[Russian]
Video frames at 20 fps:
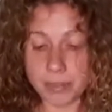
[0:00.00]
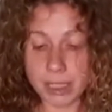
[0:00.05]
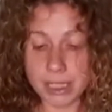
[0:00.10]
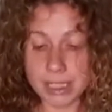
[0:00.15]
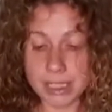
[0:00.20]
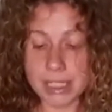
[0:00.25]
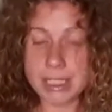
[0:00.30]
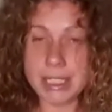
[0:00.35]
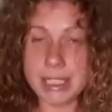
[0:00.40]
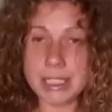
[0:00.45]

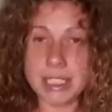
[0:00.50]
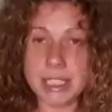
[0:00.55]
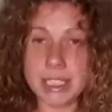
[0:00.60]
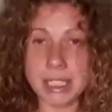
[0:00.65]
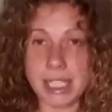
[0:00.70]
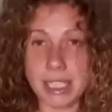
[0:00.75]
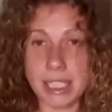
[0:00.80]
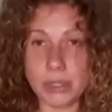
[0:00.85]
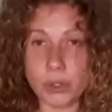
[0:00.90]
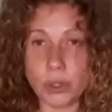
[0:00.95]
если есть
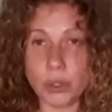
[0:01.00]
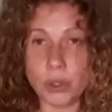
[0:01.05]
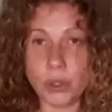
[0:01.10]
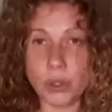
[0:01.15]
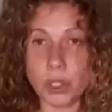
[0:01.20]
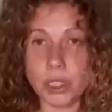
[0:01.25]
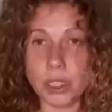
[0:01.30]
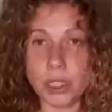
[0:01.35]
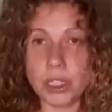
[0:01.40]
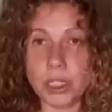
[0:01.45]
желающие, то,
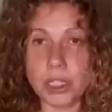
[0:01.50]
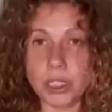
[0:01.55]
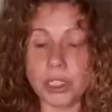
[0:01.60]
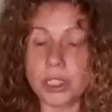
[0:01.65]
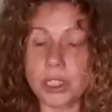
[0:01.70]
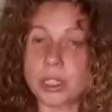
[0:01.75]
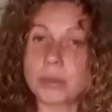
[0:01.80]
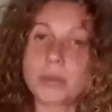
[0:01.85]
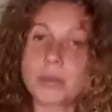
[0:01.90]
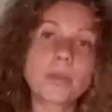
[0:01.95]
конечно
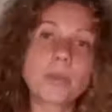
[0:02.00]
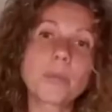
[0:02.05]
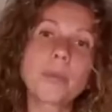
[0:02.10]
же,